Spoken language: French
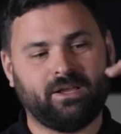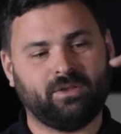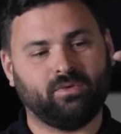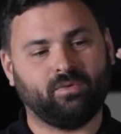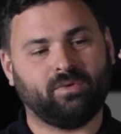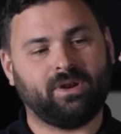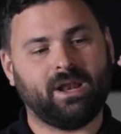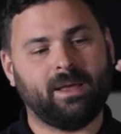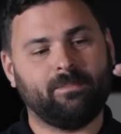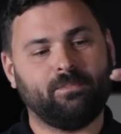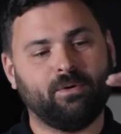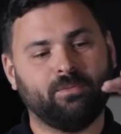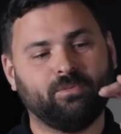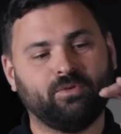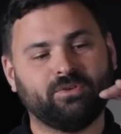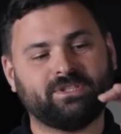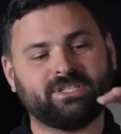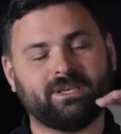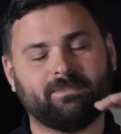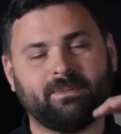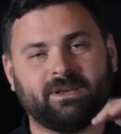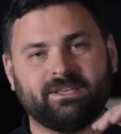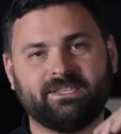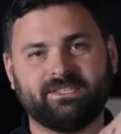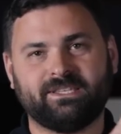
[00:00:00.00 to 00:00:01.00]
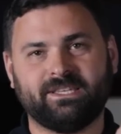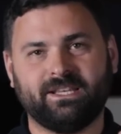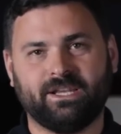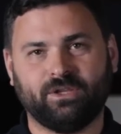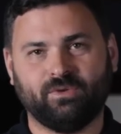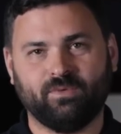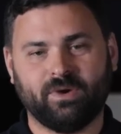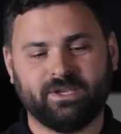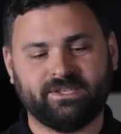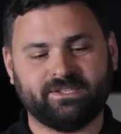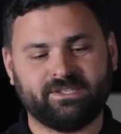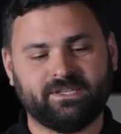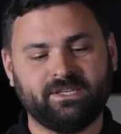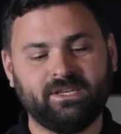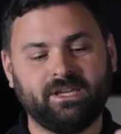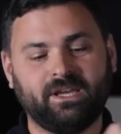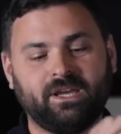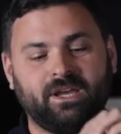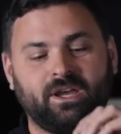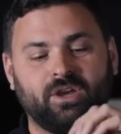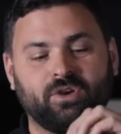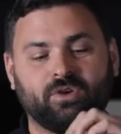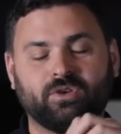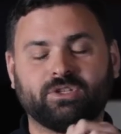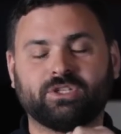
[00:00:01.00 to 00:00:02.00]
donc la paume de sa main ici, les doigts ici,
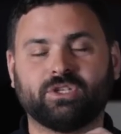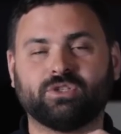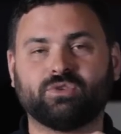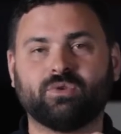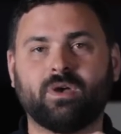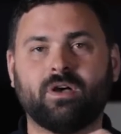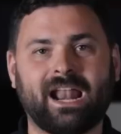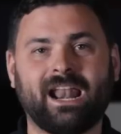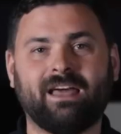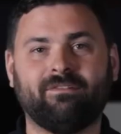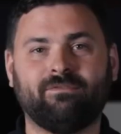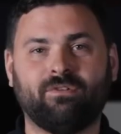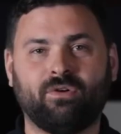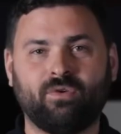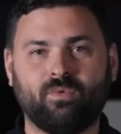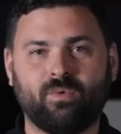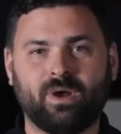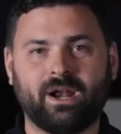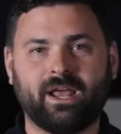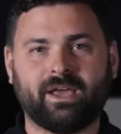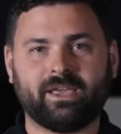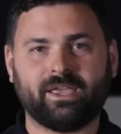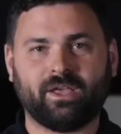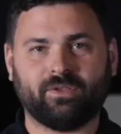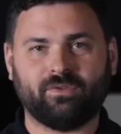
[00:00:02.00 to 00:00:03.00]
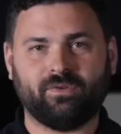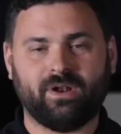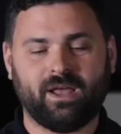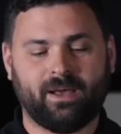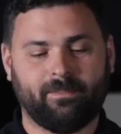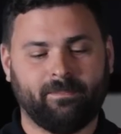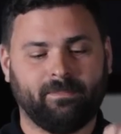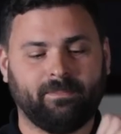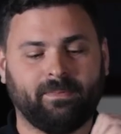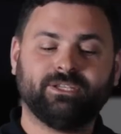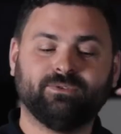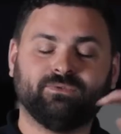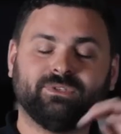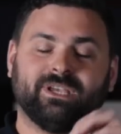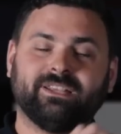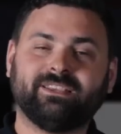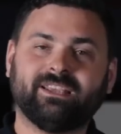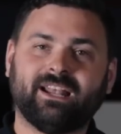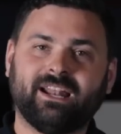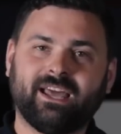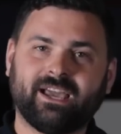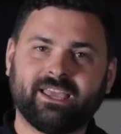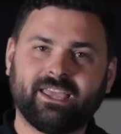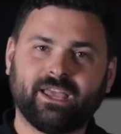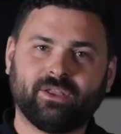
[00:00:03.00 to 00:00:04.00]
que ce soit à l'avant ou à l'arrière de l'arme. Si vous êtes
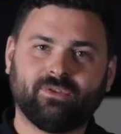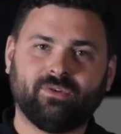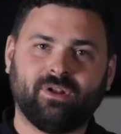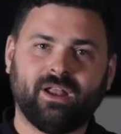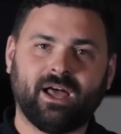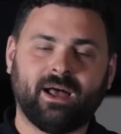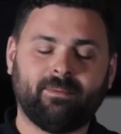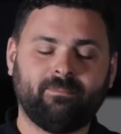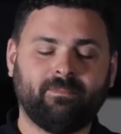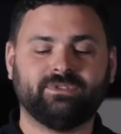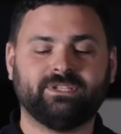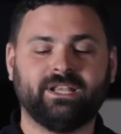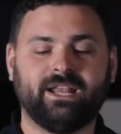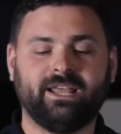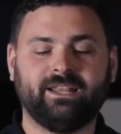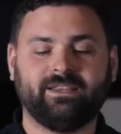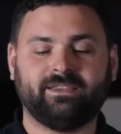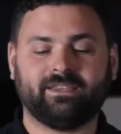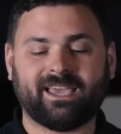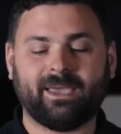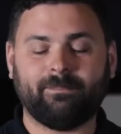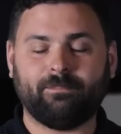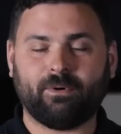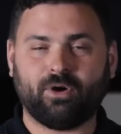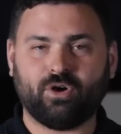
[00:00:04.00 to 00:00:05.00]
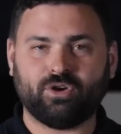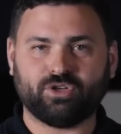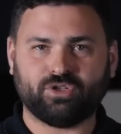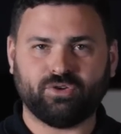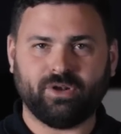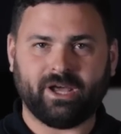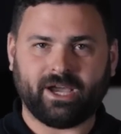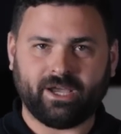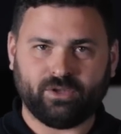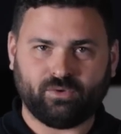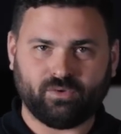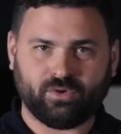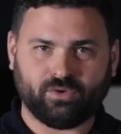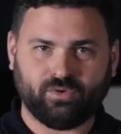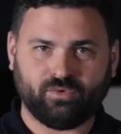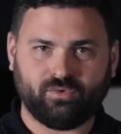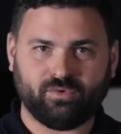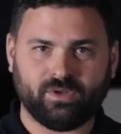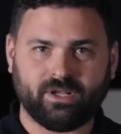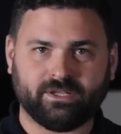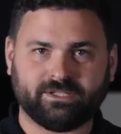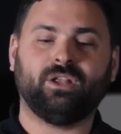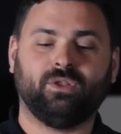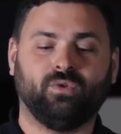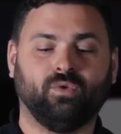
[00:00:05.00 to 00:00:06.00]
à l'arrière de l'arme, vous allez être très proche de l'arrêtoire de
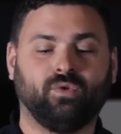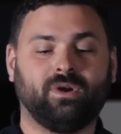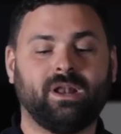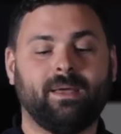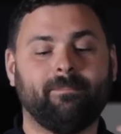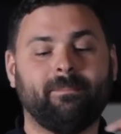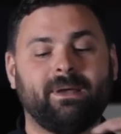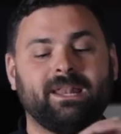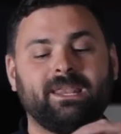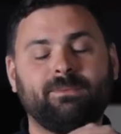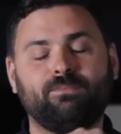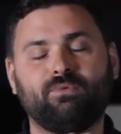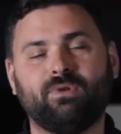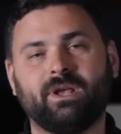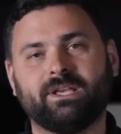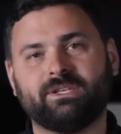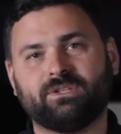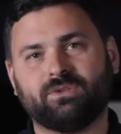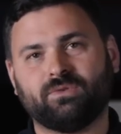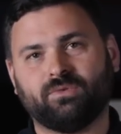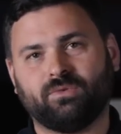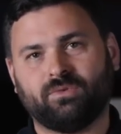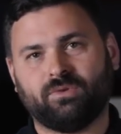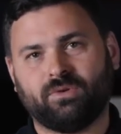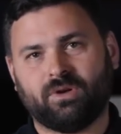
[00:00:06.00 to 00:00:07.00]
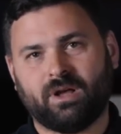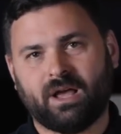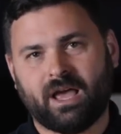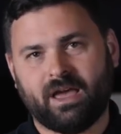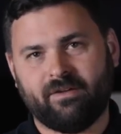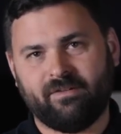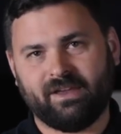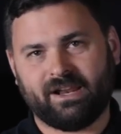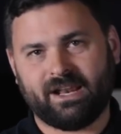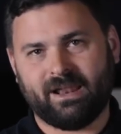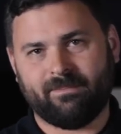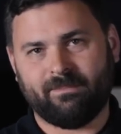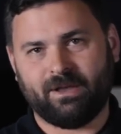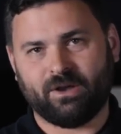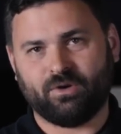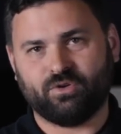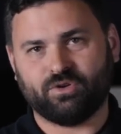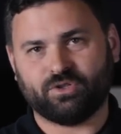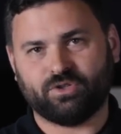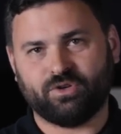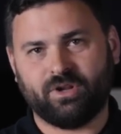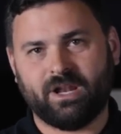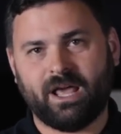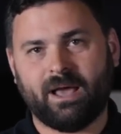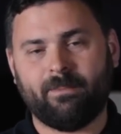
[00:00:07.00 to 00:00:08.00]
culasse. Donc la manipulation avec la main
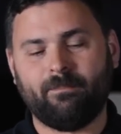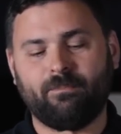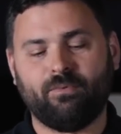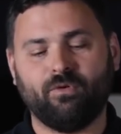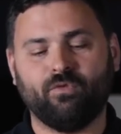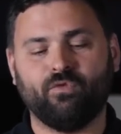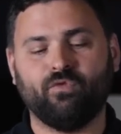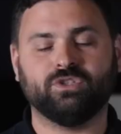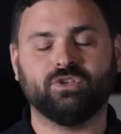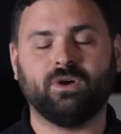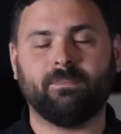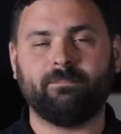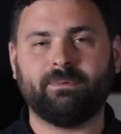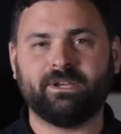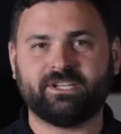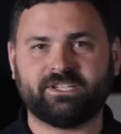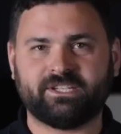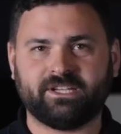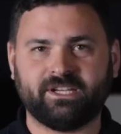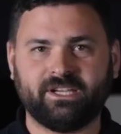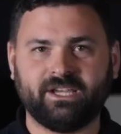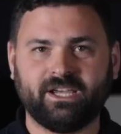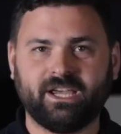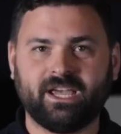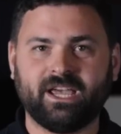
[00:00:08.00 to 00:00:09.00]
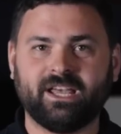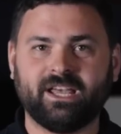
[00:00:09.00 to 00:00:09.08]
gauche de l'arme peut vous empêcher